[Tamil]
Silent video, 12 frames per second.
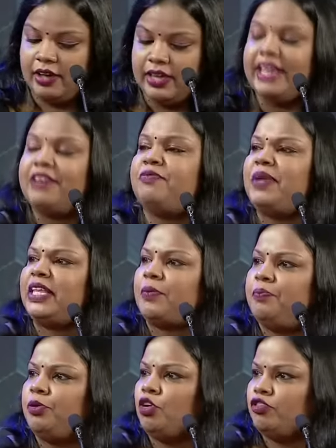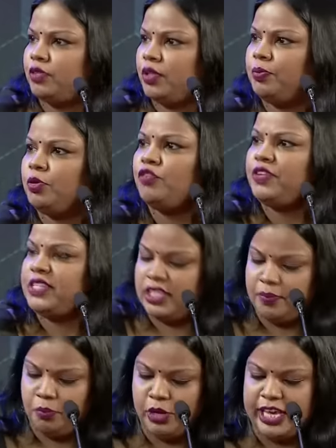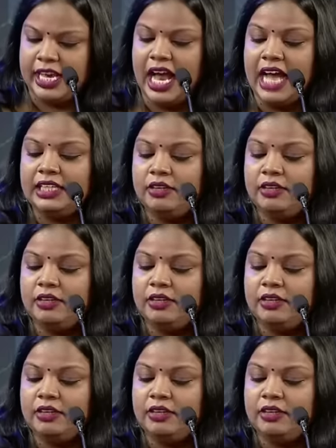கிவ் மீ தி ப்ரூஃப் தி ப்ரூஃப் இஸ் இன் தி புடிங் அது